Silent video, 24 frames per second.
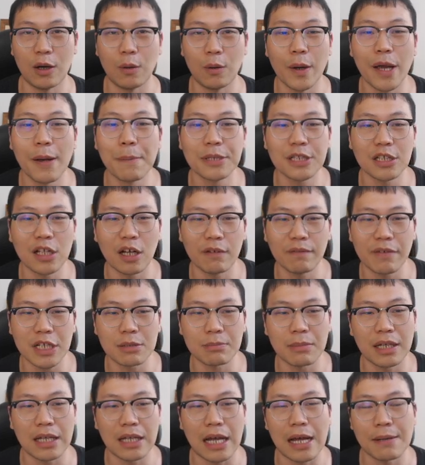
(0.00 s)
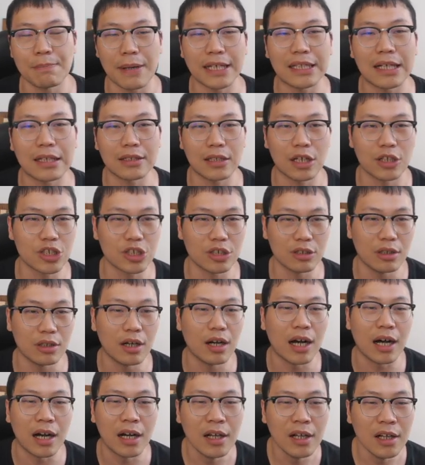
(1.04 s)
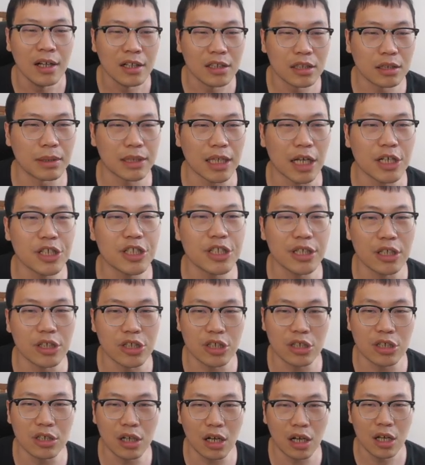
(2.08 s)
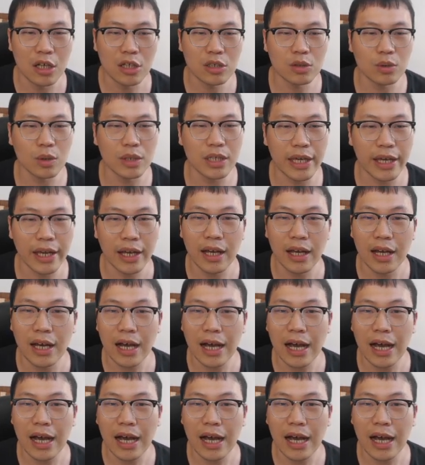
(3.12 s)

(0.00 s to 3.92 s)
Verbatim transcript: 啊，我也不知道为什么安排他当车啊，那么它是一个车，所以。